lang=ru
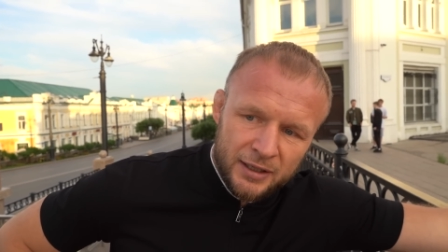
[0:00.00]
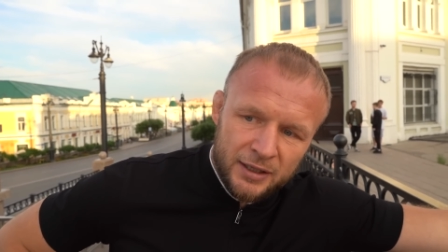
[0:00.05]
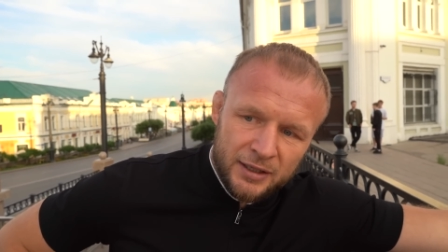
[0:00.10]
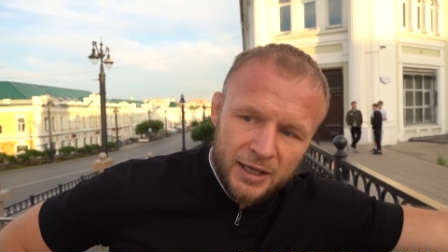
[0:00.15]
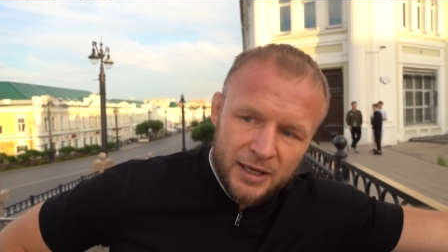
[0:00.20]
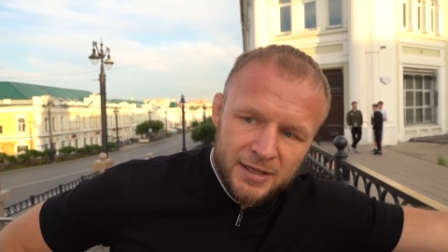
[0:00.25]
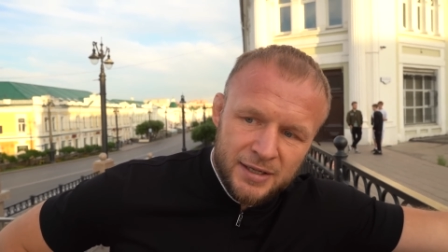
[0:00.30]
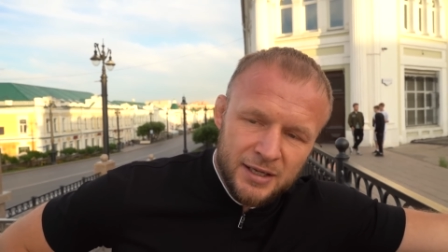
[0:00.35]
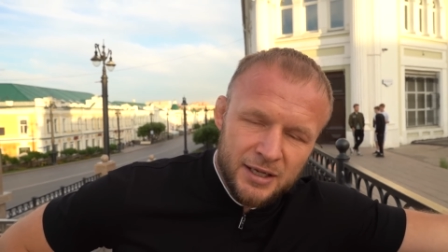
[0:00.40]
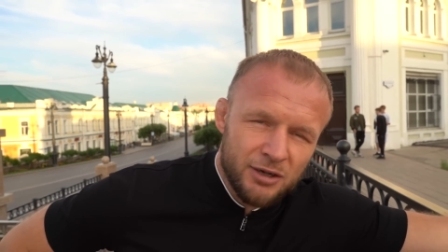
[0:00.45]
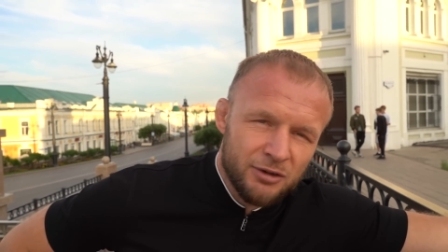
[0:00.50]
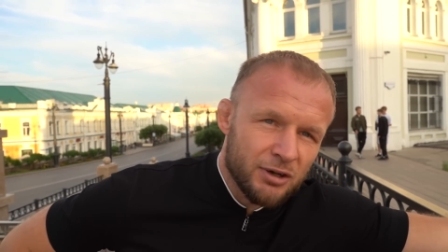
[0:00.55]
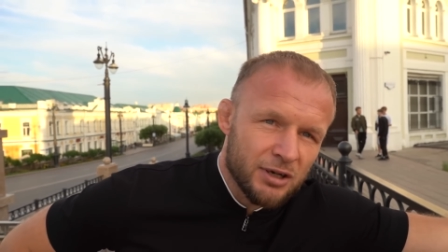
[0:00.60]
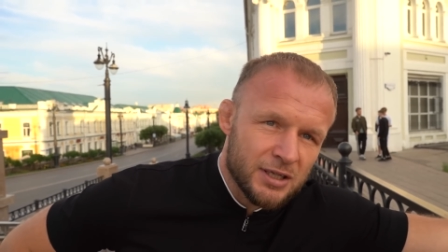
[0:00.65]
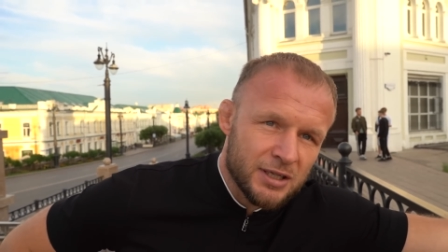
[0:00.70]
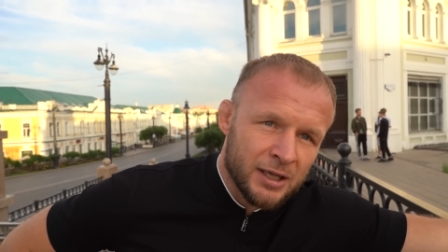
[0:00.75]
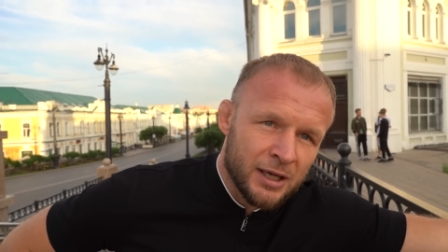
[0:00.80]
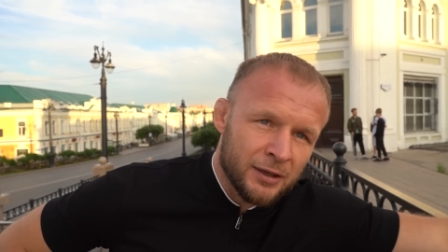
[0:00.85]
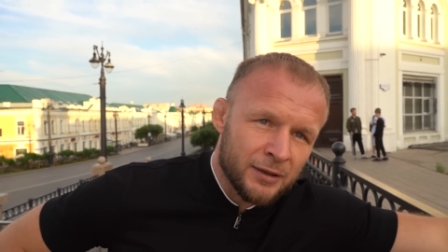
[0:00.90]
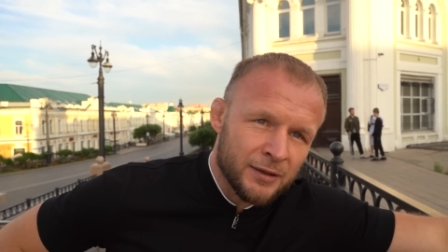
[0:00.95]
да
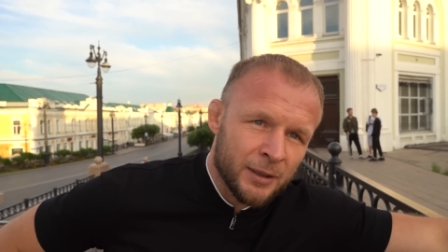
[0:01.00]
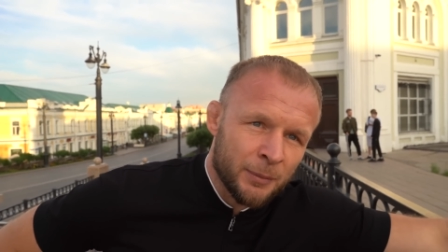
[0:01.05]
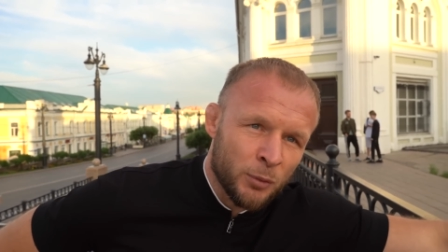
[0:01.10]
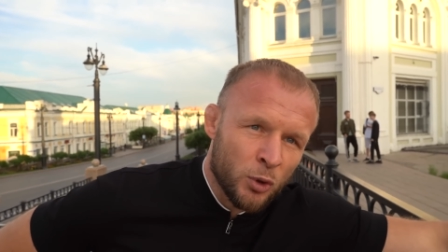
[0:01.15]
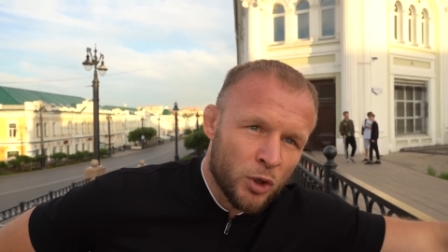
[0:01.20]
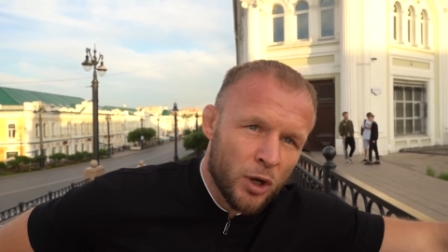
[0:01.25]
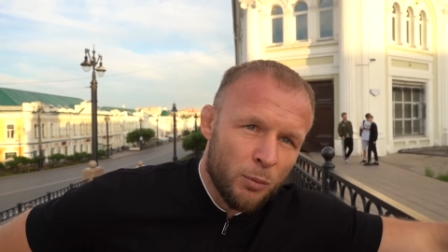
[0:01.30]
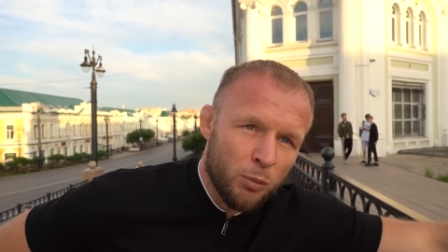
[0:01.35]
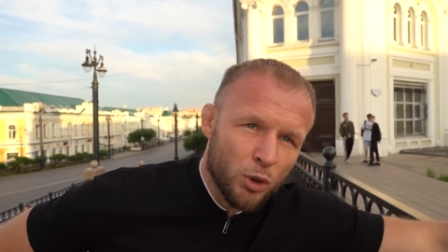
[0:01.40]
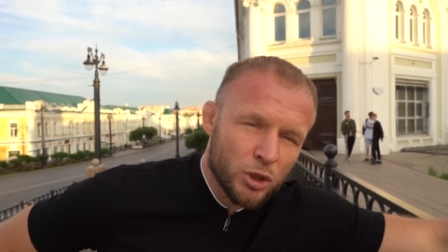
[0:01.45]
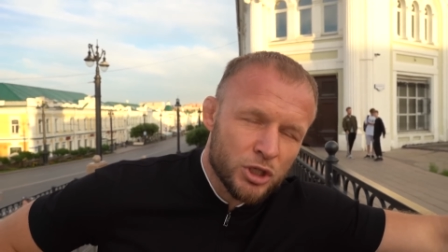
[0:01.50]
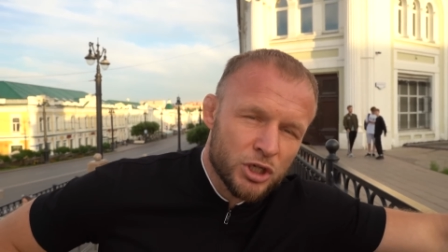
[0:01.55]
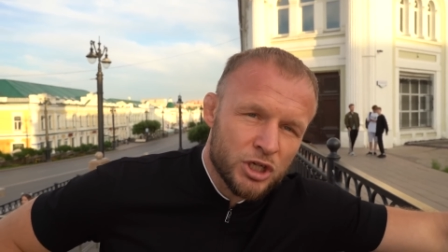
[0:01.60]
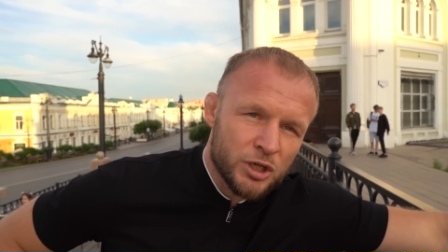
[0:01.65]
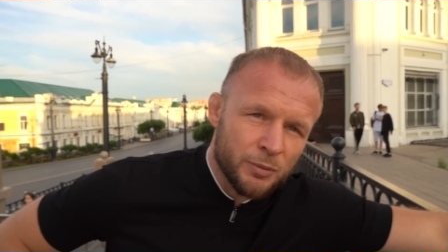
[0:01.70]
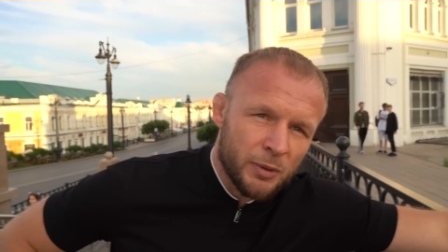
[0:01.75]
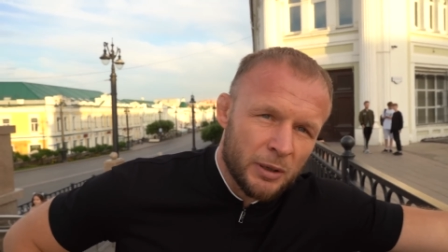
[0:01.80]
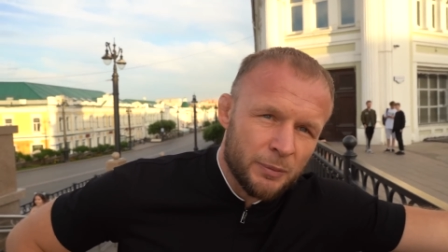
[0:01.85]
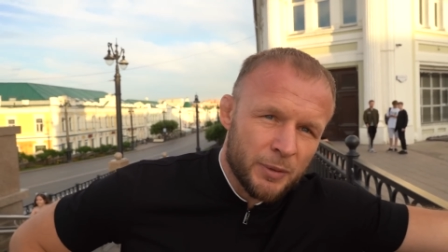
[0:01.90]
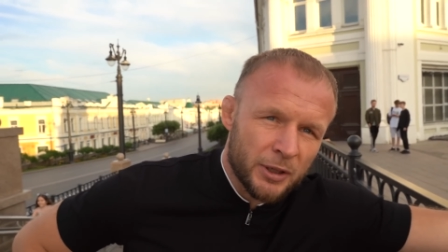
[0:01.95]
знает намного больше,
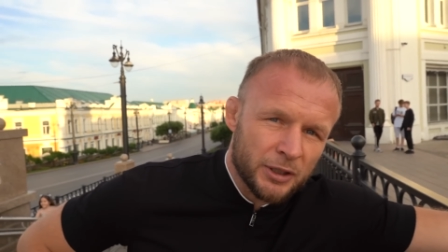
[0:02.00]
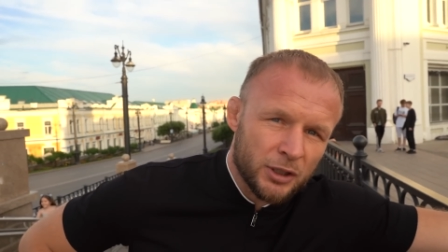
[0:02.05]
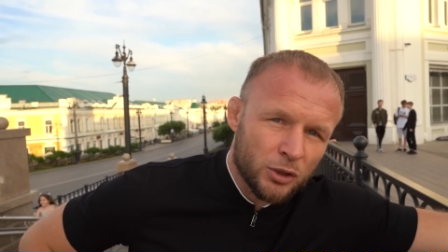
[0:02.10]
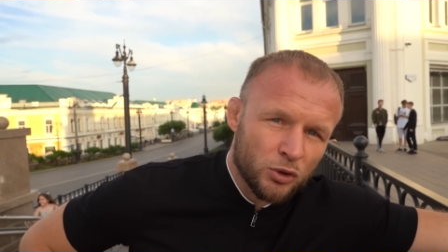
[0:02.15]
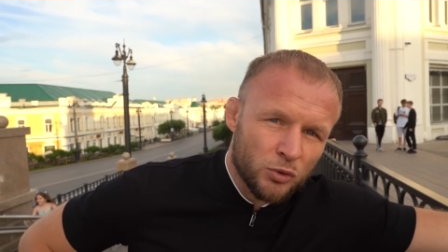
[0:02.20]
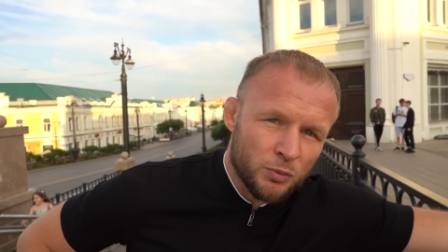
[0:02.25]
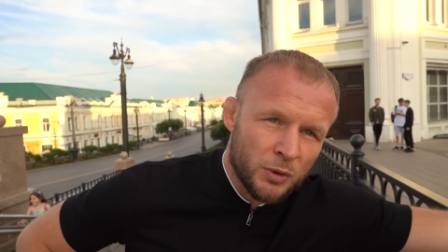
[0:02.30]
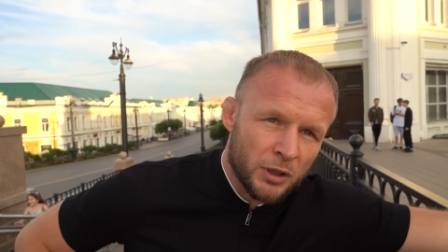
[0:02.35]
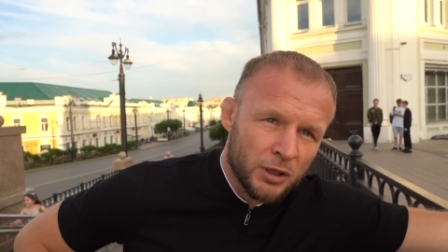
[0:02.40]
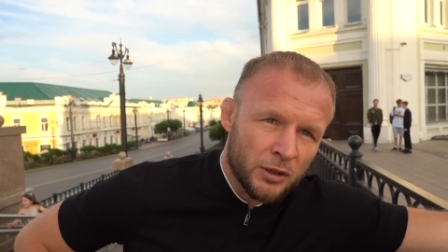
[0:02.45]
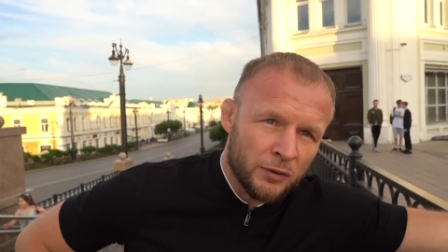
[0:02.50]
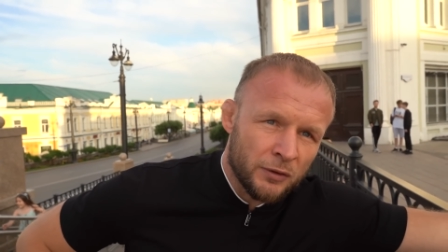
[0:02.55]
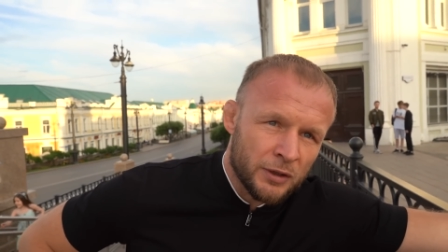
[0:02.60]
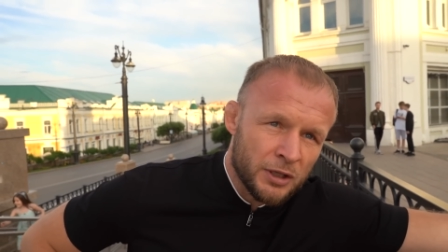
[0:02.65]
чем Альберта Туменова.